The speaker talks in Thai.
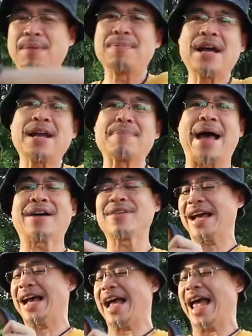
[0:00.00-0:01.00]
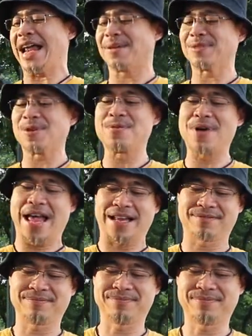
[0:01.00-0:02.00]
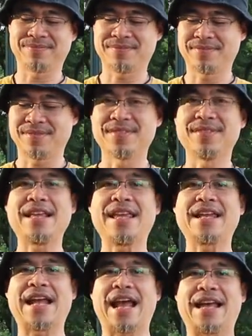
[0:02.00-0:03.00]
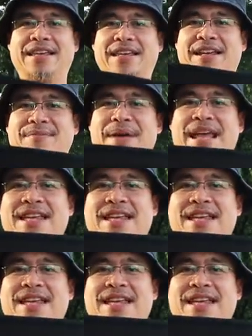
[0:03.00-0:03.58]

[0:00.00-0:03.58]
อนเพื่อนพักไว้ข้างๆลำตัวนี่นะฮะเห็นไหม